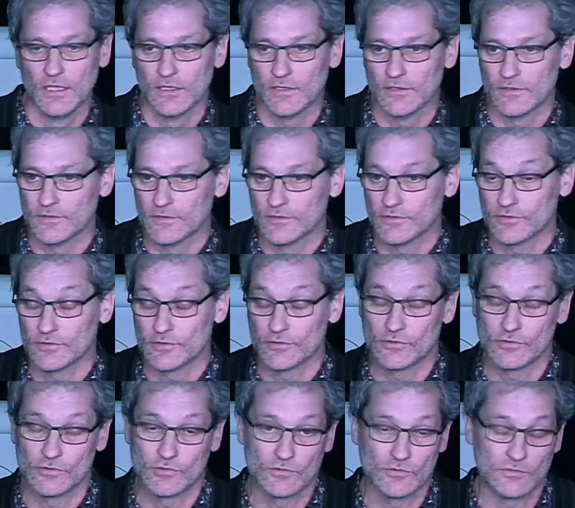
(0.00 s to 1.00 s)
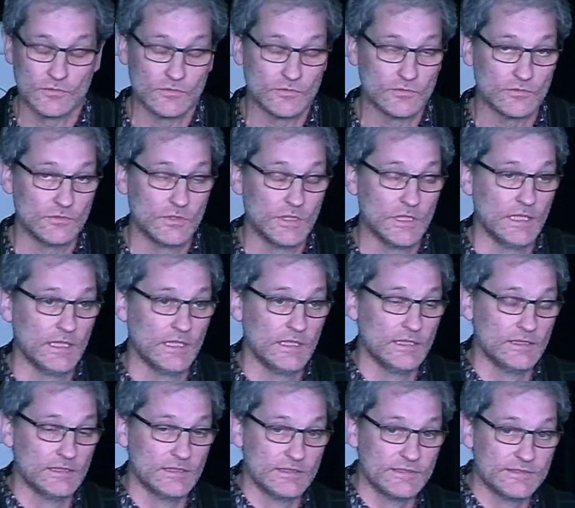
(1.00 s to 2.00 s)
Euh,
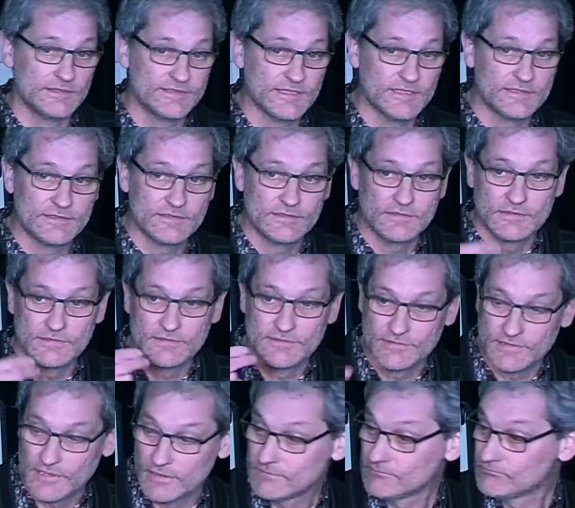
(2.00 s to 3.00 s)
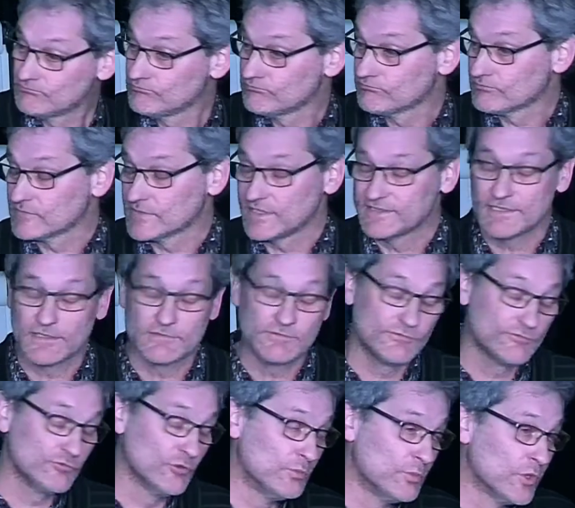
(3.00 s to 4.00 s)
c'est
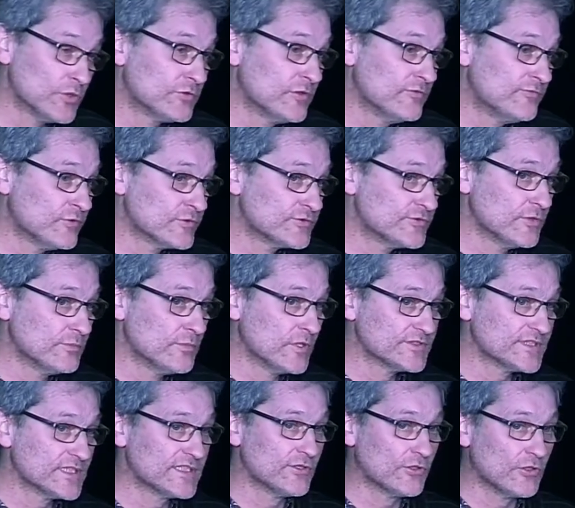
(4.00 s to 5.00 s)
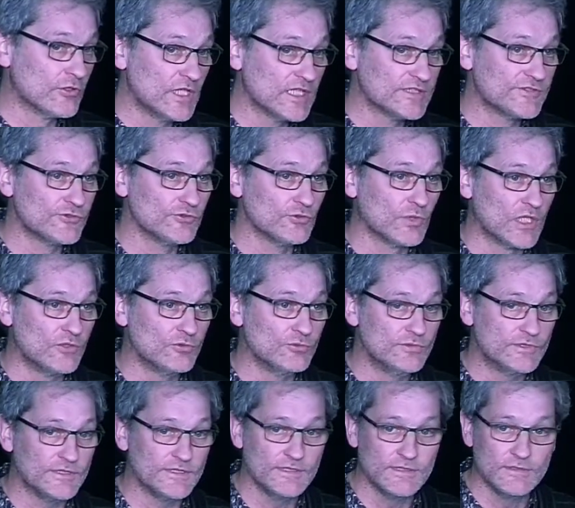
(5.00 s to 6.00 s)
ce mode de fonctionnement, cette relation à
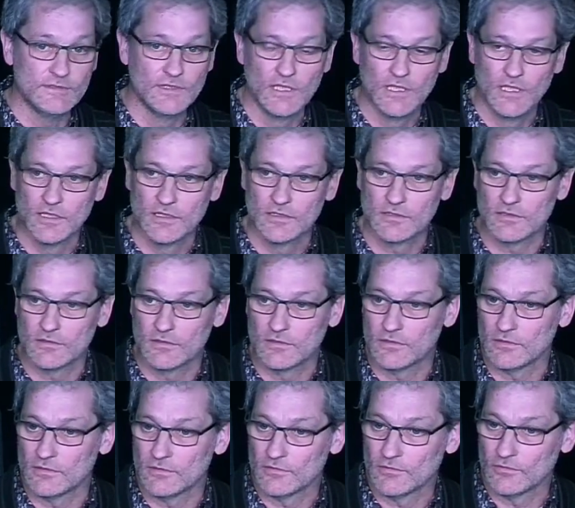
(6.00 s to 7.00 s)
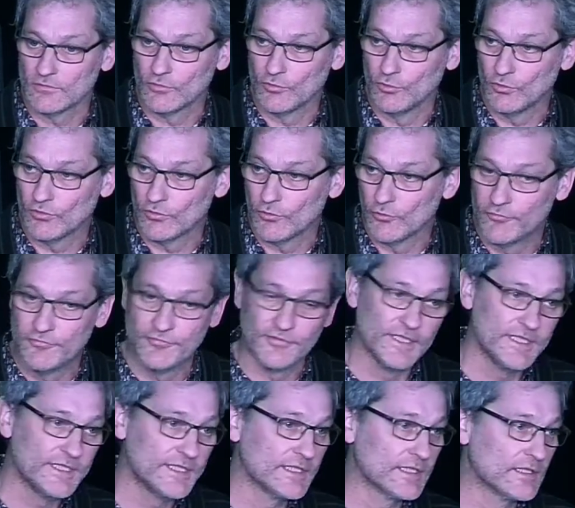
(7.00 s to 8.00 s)
l'outil, euh, au,
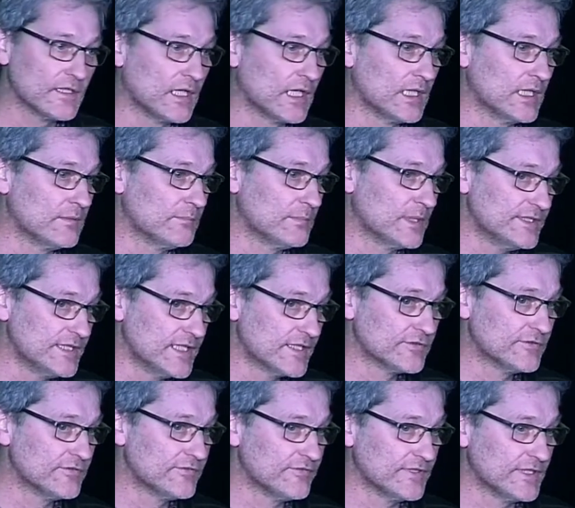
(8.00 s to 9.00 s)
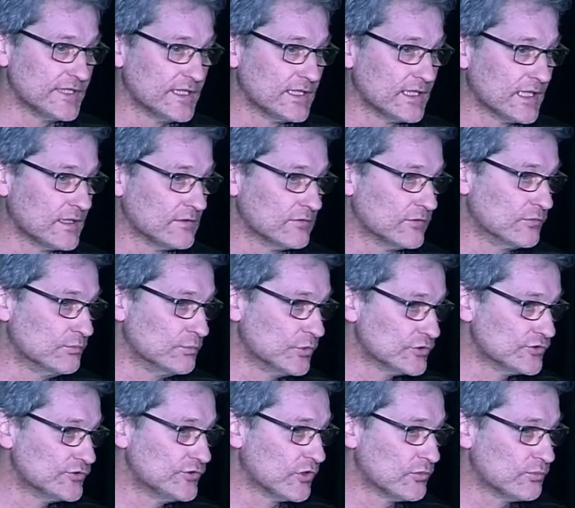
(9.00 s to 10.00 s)
faire, à la manière de faire, au
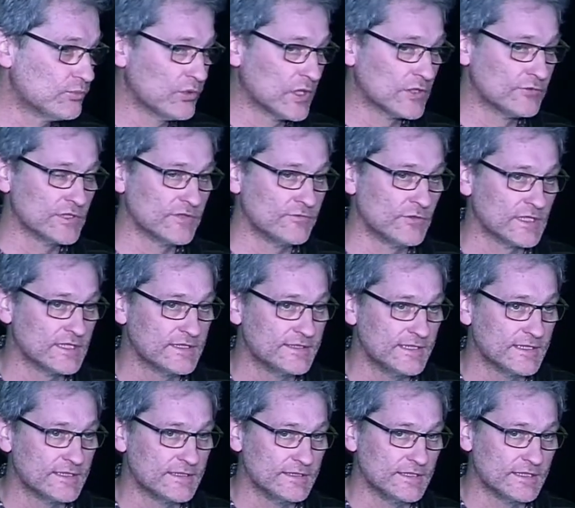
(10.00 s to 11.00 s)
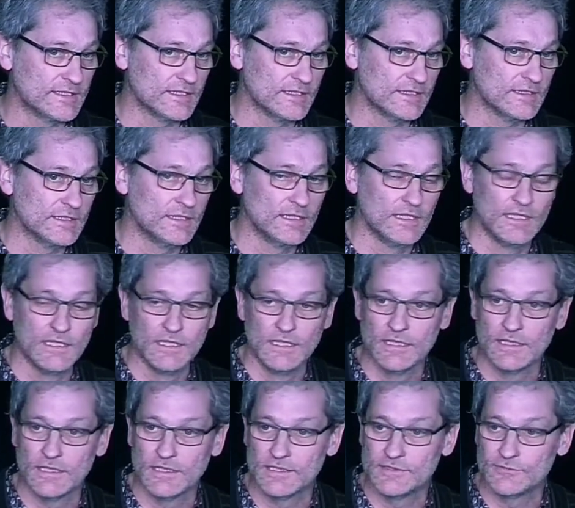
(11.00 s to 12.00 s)
mode d'emploi que nous avons avec les techniques et
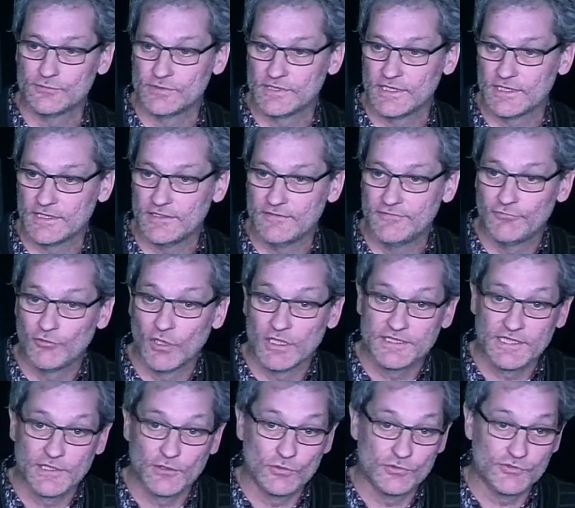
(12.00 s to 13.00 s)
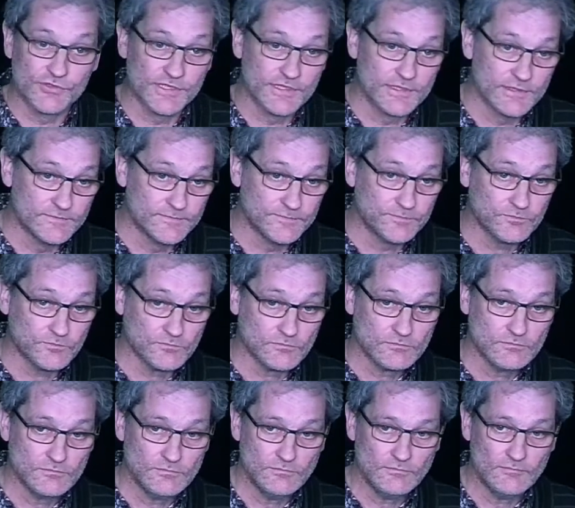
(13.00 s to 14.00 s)
les, outils qu'il faut interroger,
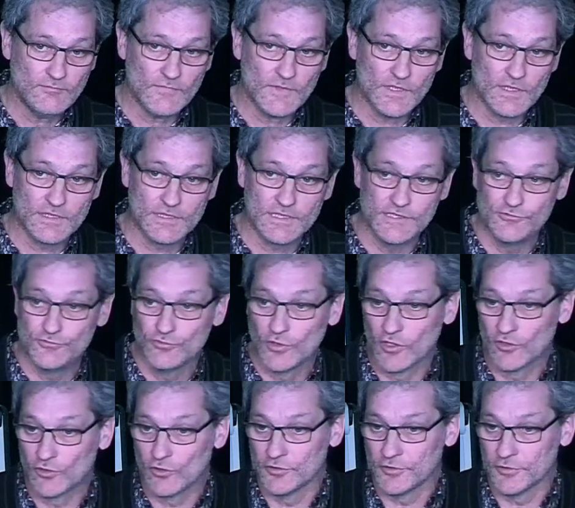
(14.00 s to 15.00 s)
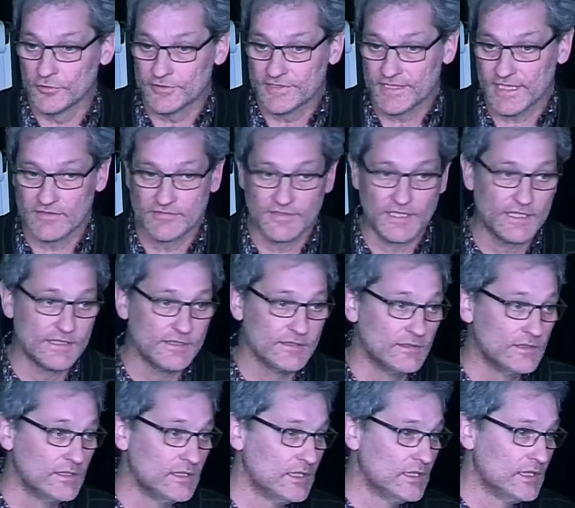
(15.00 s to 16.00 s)
qui joue un rôle dans notre travail,
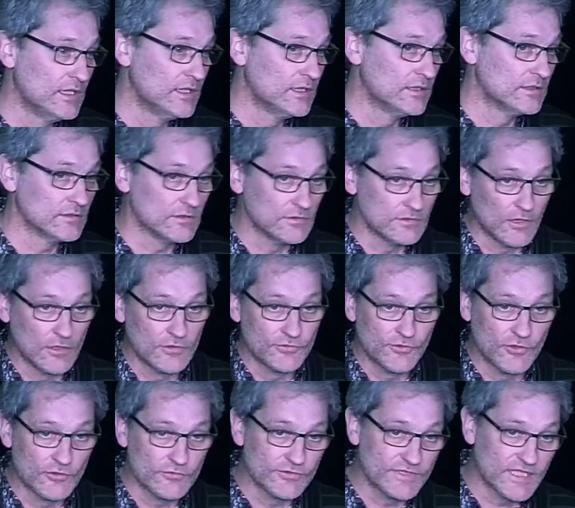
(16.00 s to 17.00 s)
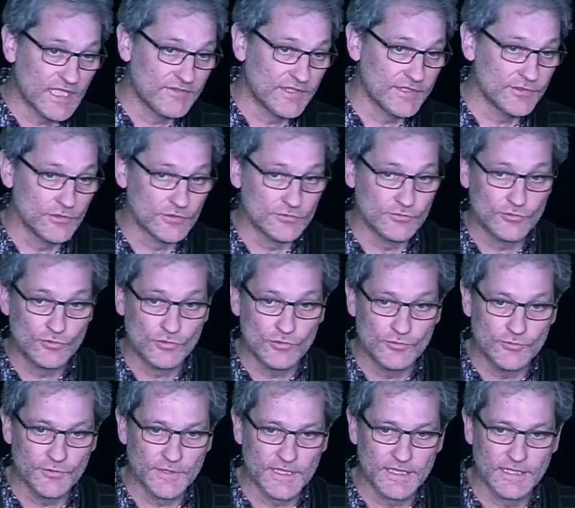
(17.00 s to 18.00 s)
euh, en tant que travailleur du
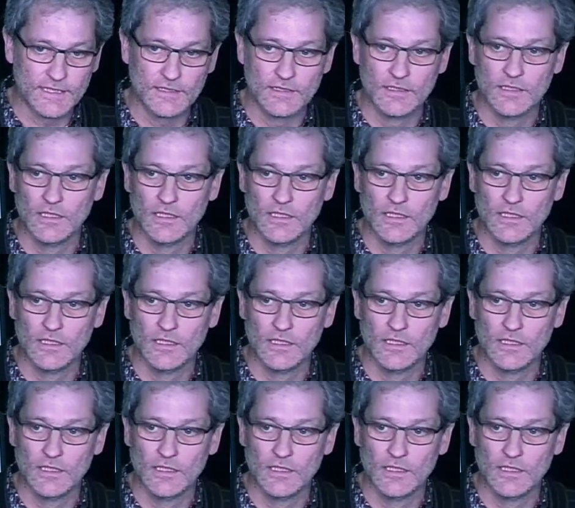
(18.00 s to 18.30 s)
culturel,